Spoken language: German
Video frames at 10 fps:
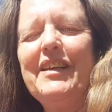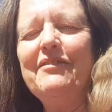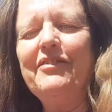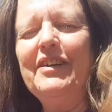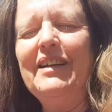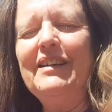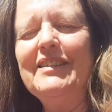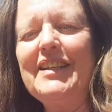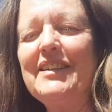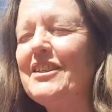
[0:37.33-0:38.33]
jeden
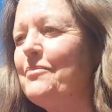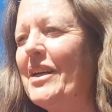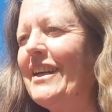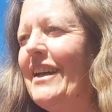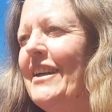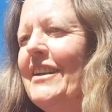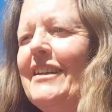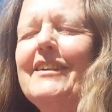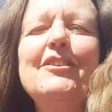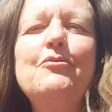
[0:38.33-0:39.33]
Fall, dann ist man gerne
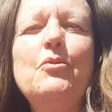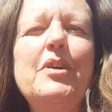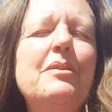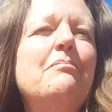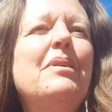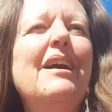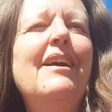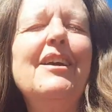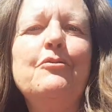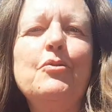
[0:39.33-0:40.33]
irgendwo in einem
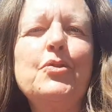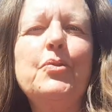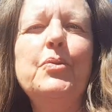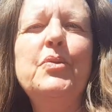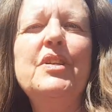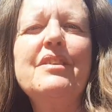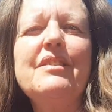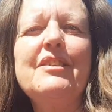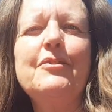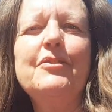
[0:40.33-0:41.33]
Park, wo es grün
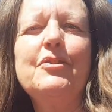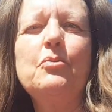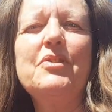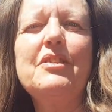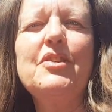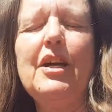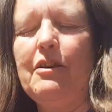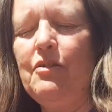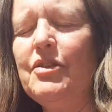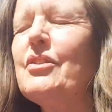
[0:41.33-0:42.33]
ist und ruht sich
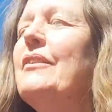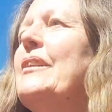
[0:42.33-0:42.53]
aus.